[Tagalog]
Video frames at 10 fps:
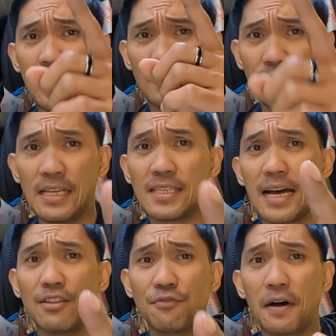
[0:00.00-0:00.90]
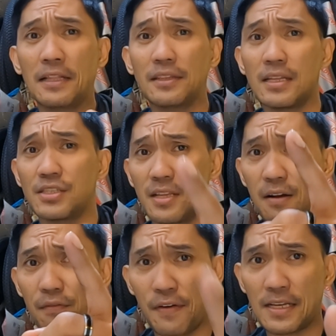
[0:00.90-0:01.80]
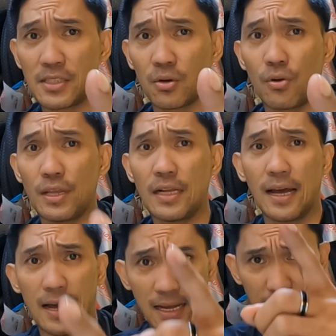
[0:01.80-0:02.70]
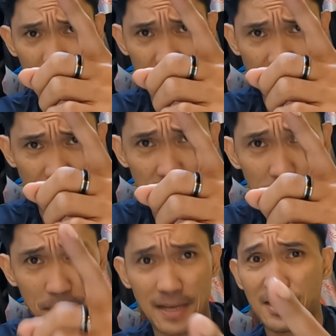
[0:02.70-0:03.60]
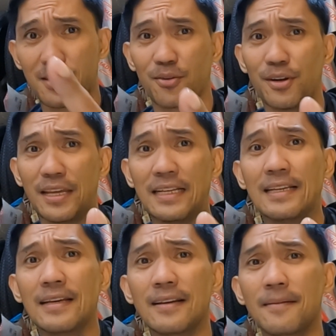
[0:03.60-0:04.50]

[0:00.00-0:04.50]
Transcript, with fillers: at disadvantage ng fast trolling at hindi fast trolling,